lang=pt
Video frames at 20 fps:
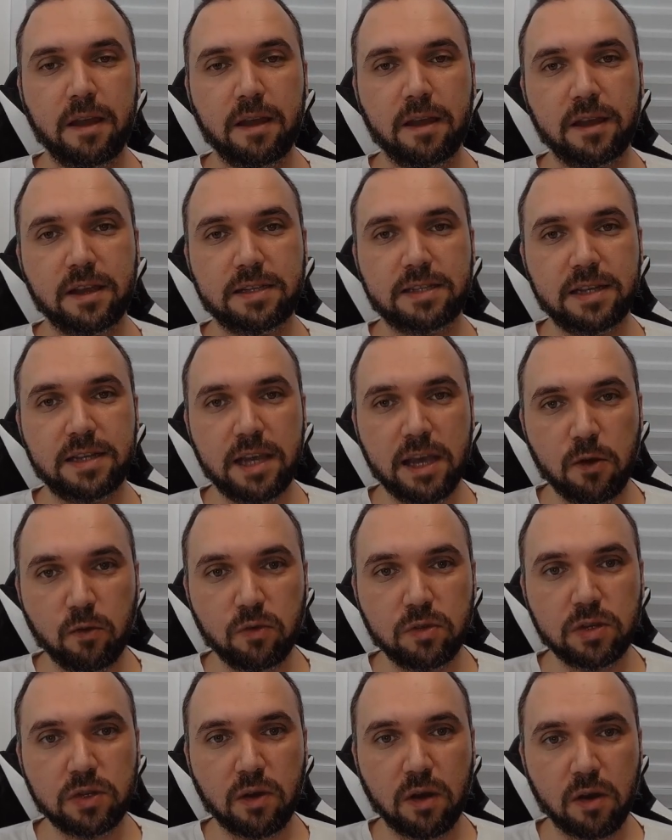que se
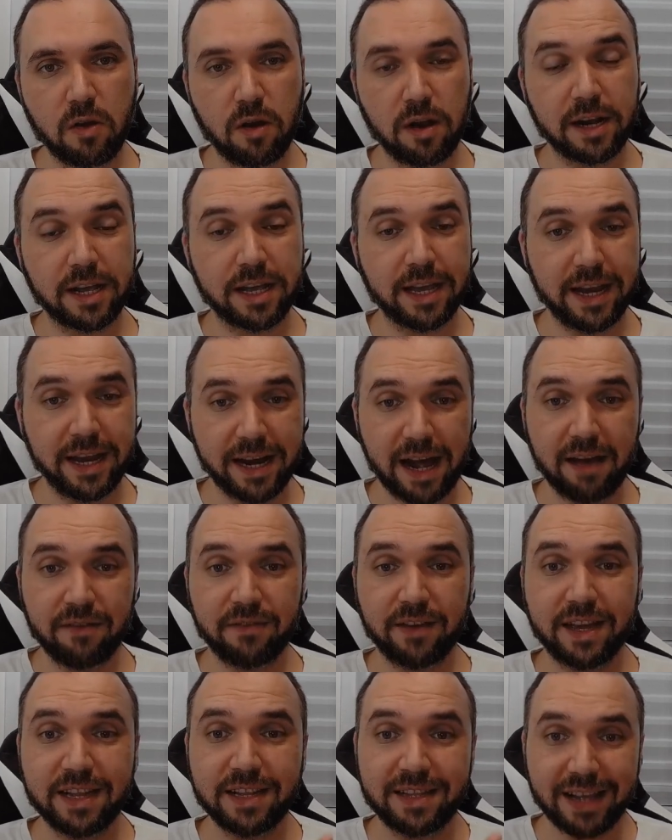reúnam agora, que gravem,
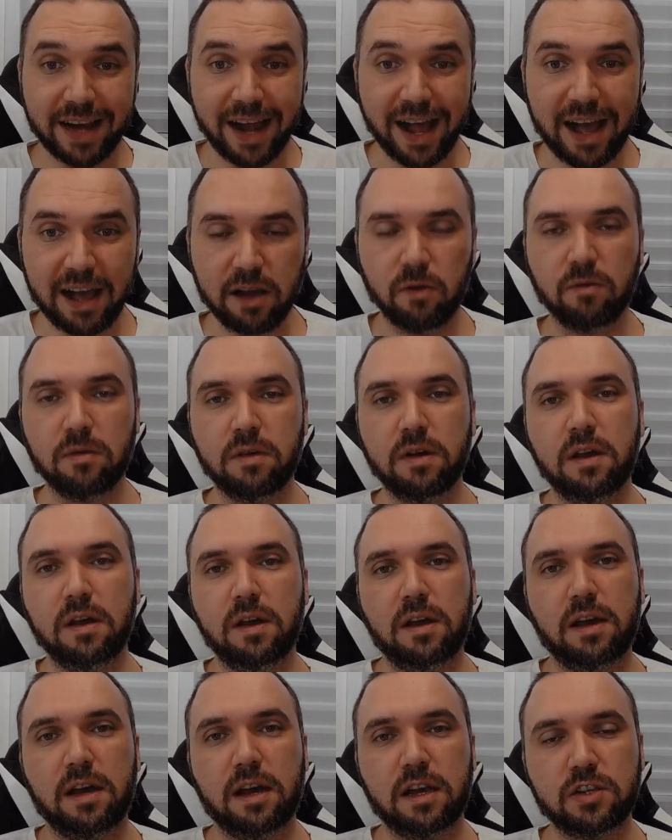que tragam
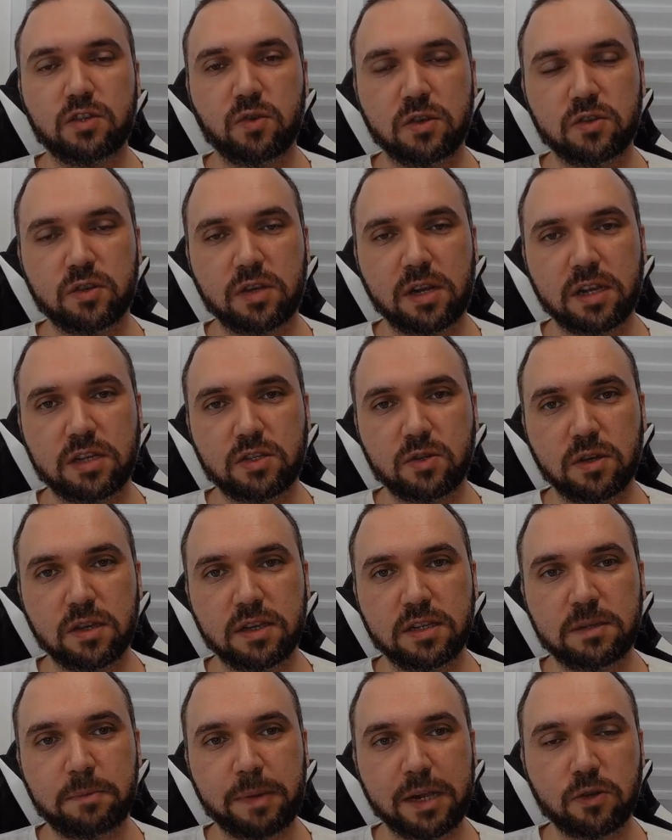as suas
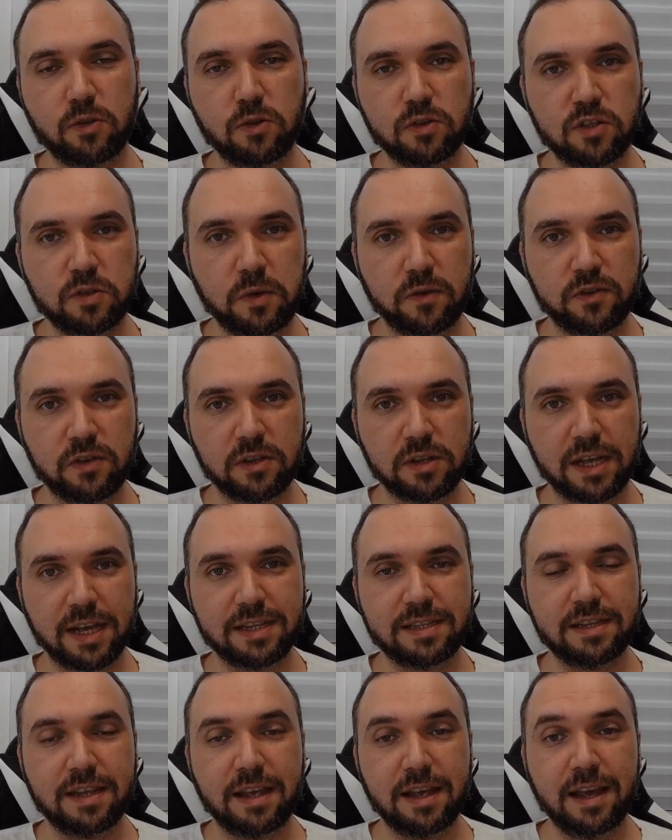orações para todos os
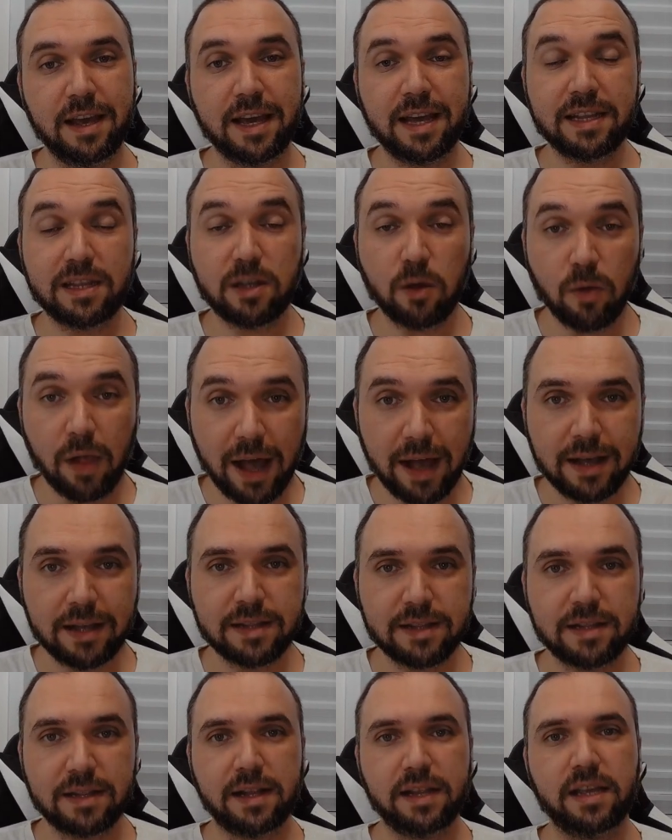profissionais que estão lá
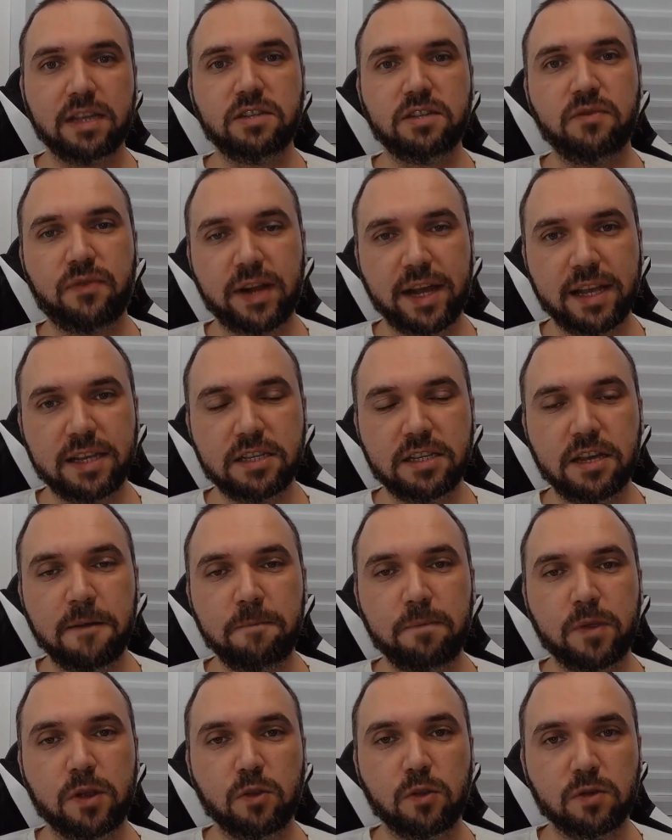na linha de frente,
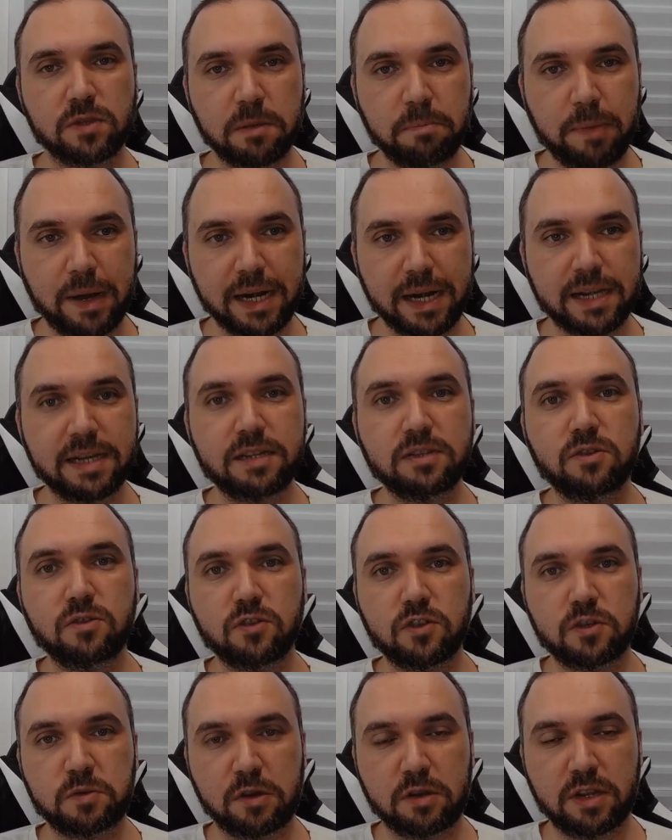nos amparando,
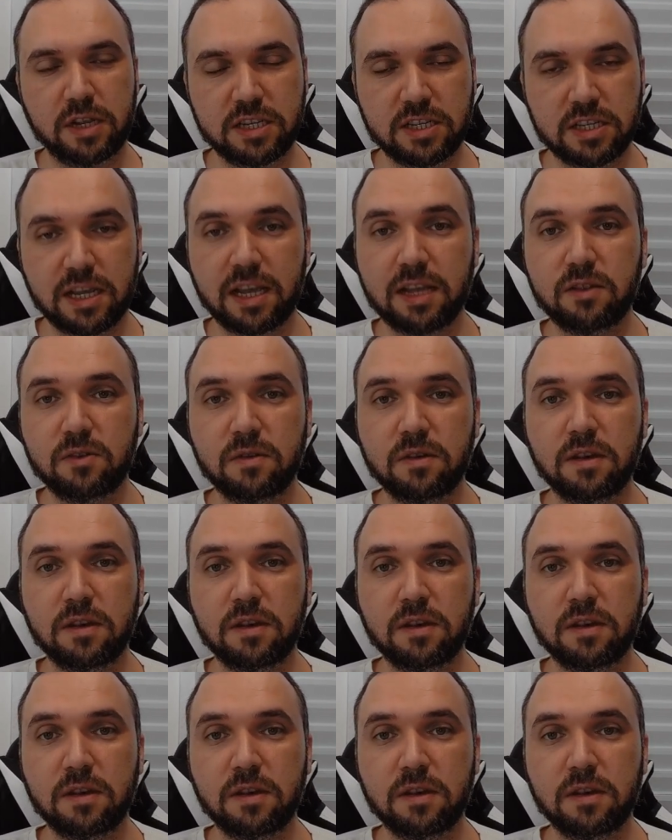nos protegendo